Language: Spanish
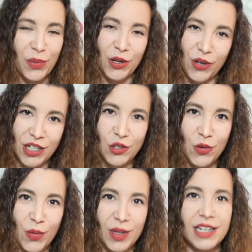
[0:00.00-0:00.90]
pero
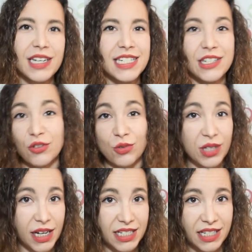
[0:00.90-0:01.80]
estuvo bien y si os
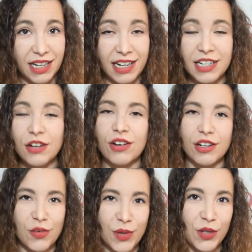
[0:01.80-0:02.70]
gusta Cassandra Clare os
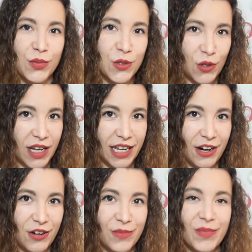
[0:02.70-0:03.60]
recomiendo mucho
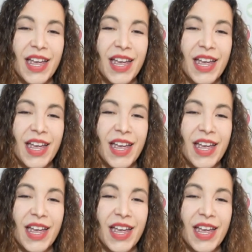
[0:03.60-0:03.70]
leerlo.